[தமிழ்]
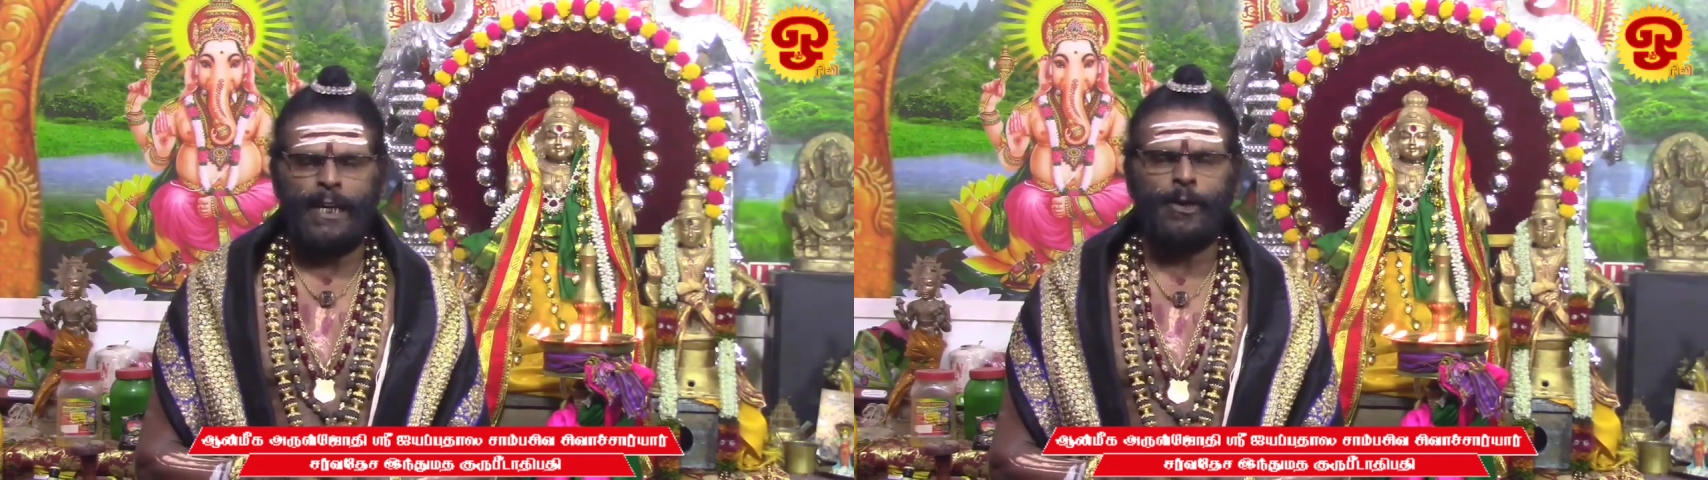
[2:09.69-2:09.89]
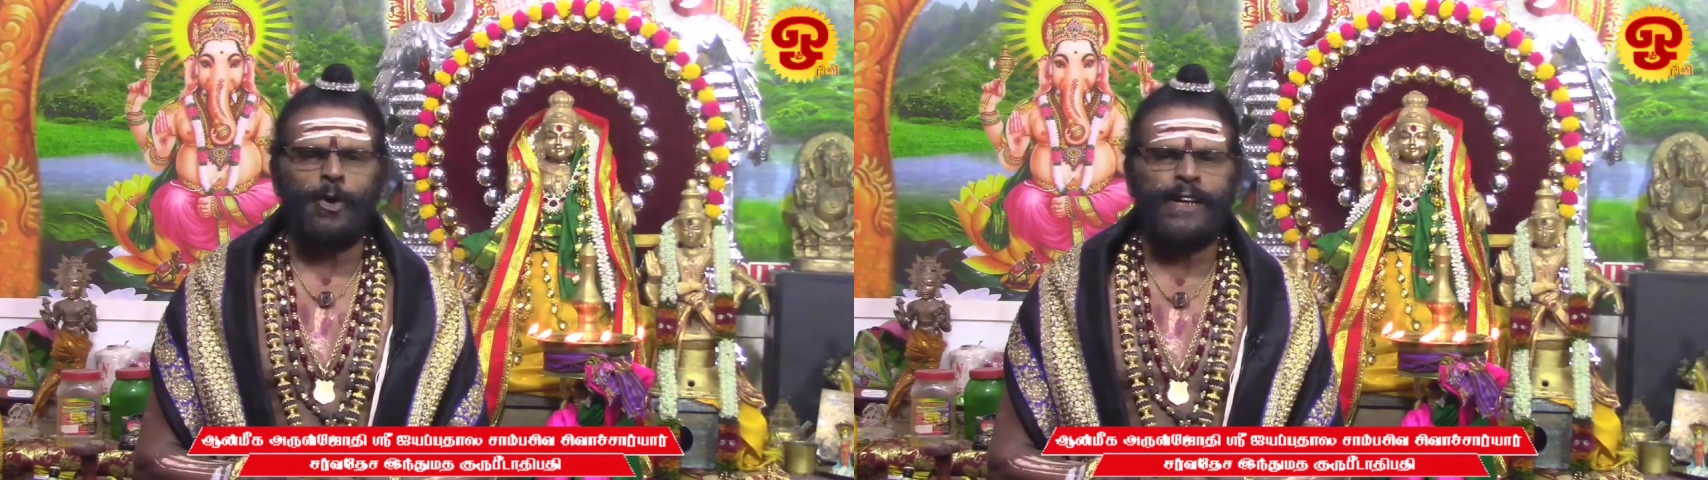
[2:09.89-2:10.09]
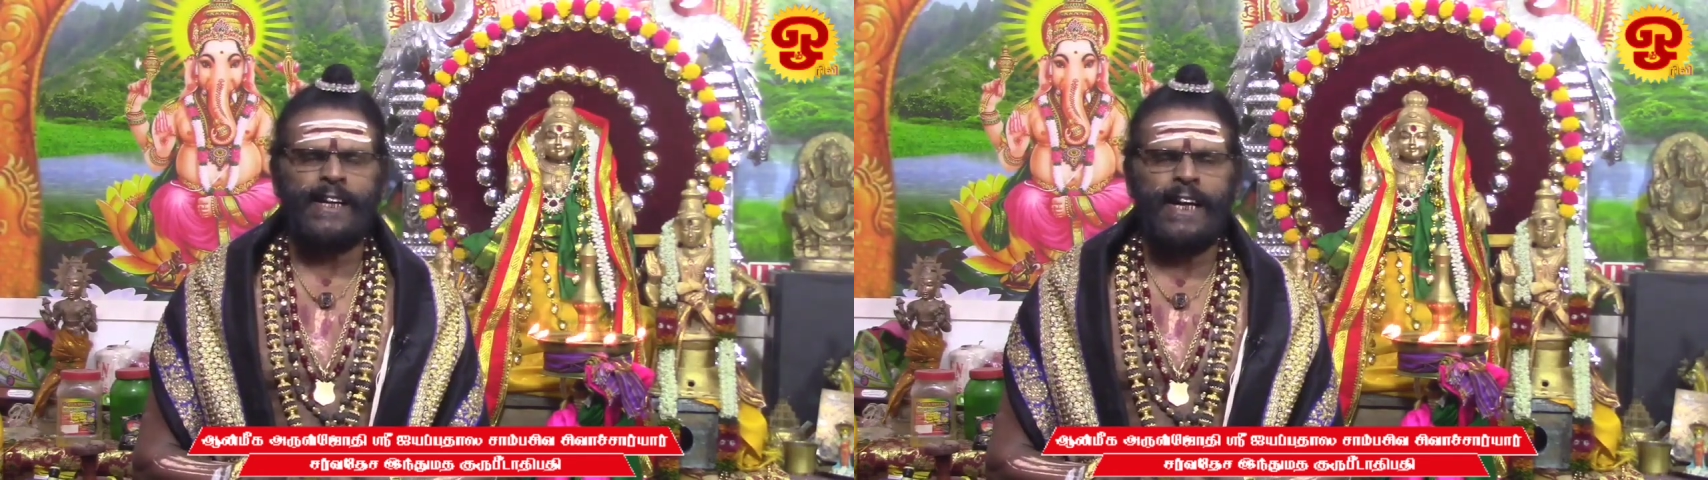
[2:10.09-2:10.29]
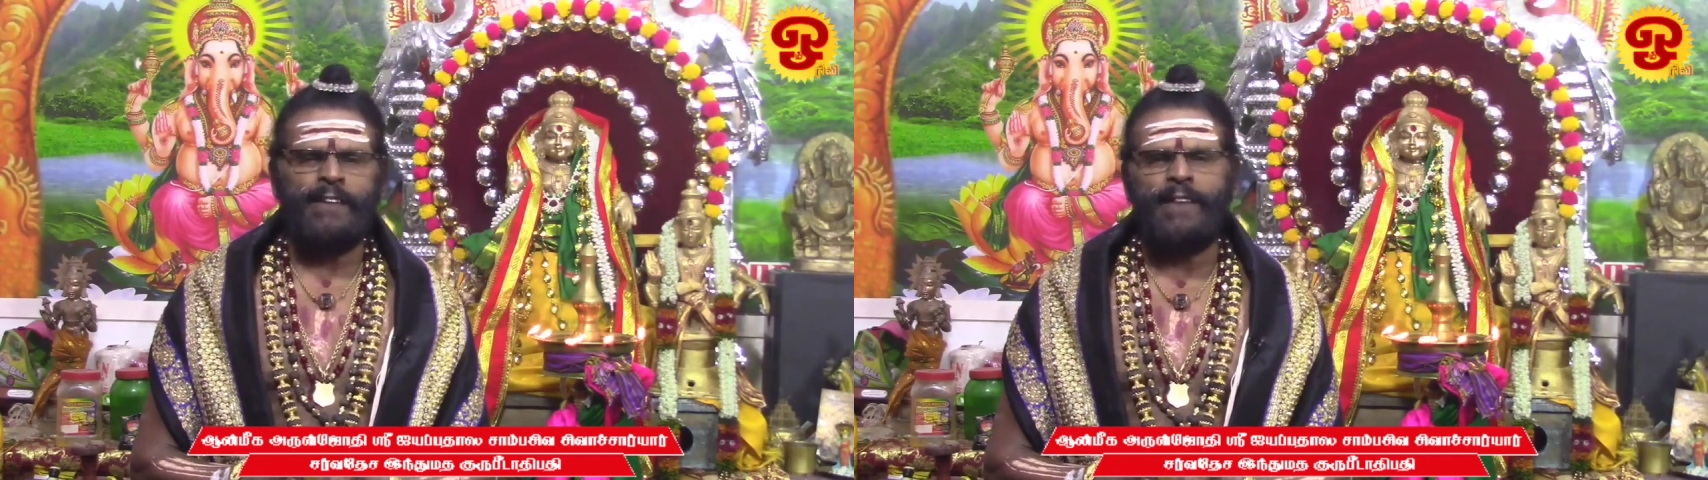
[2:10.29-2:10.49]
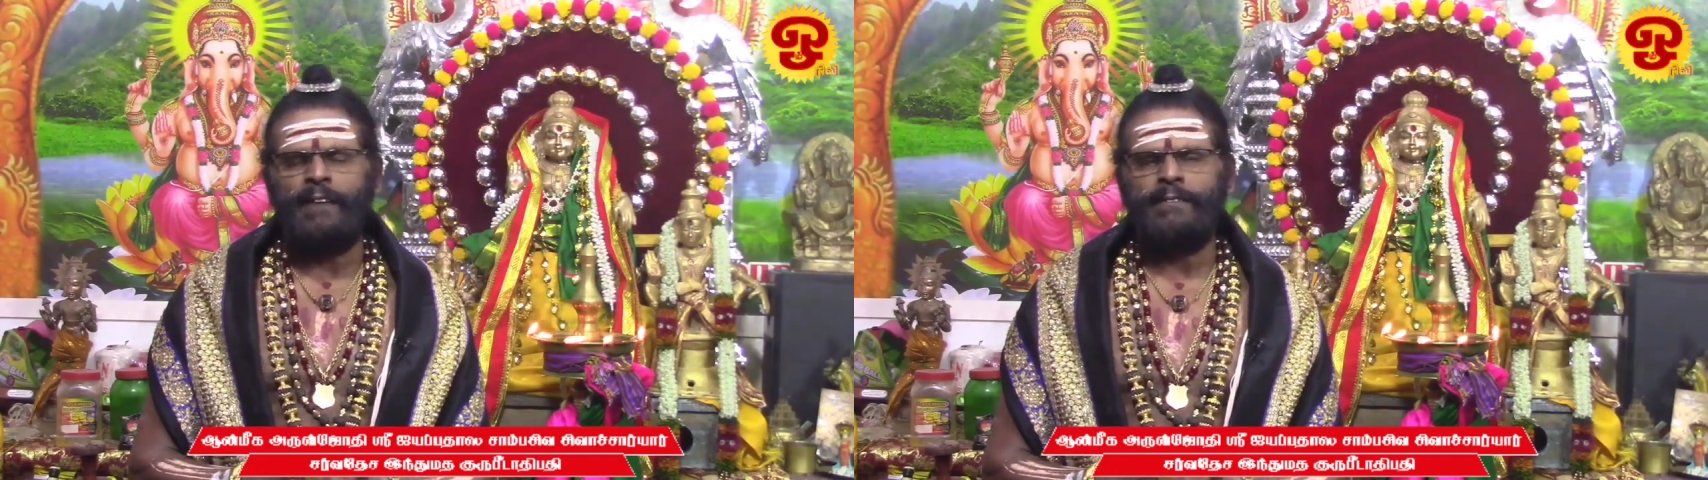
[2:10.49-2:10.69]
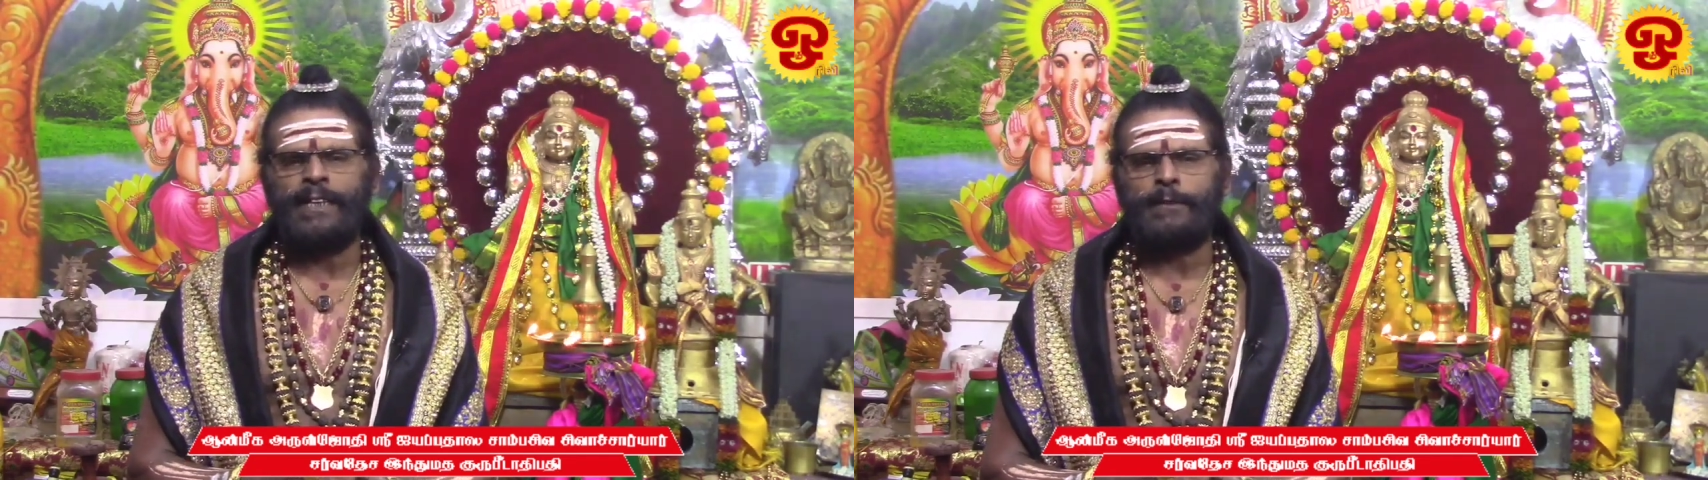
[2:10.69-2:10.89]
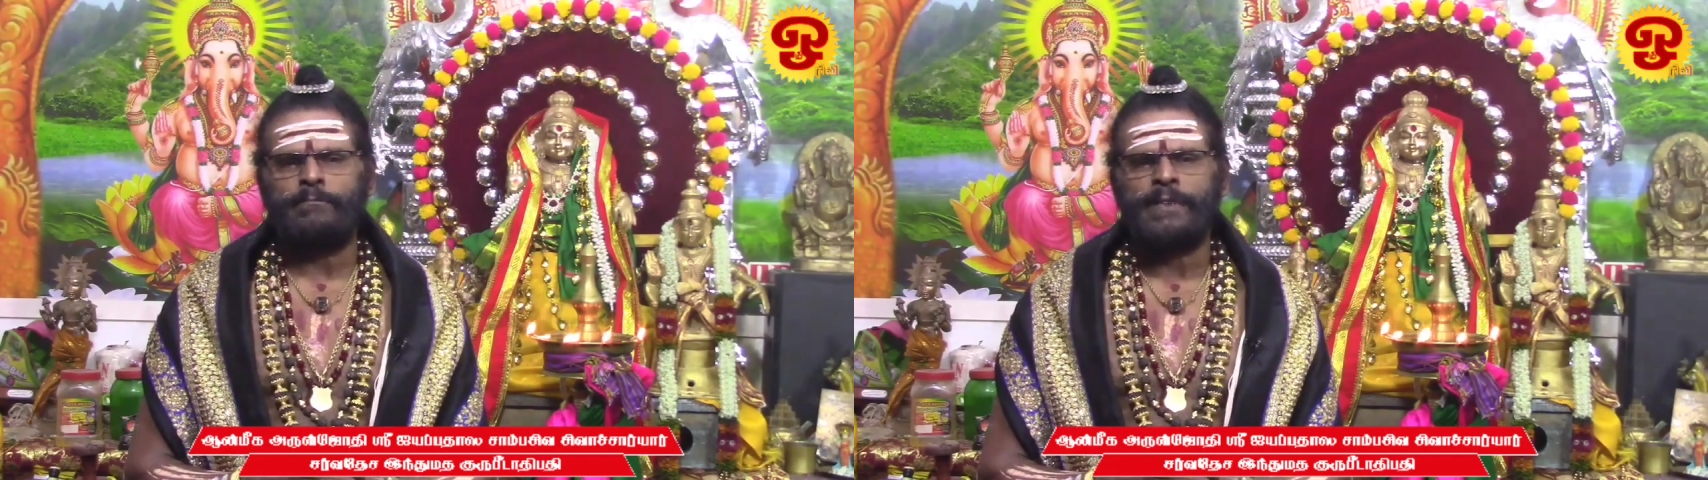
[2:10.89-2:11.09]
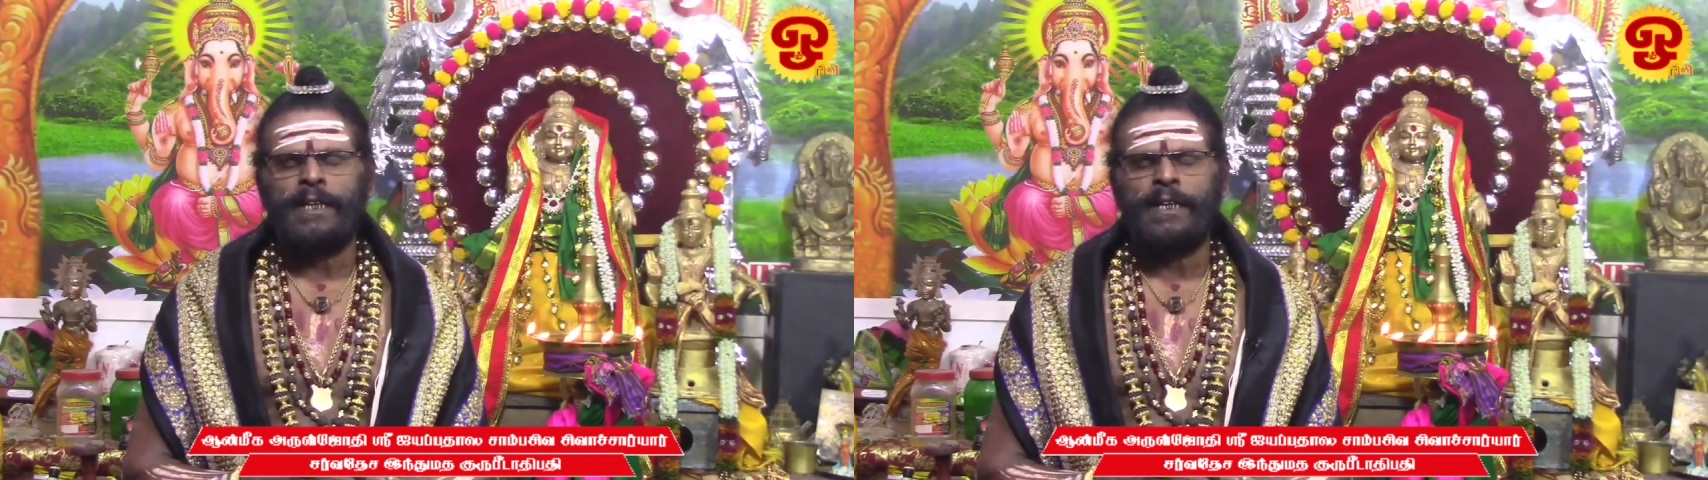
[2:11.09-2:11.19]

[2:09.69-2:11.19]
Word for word: எல்லோருடைய வாழ்விலும்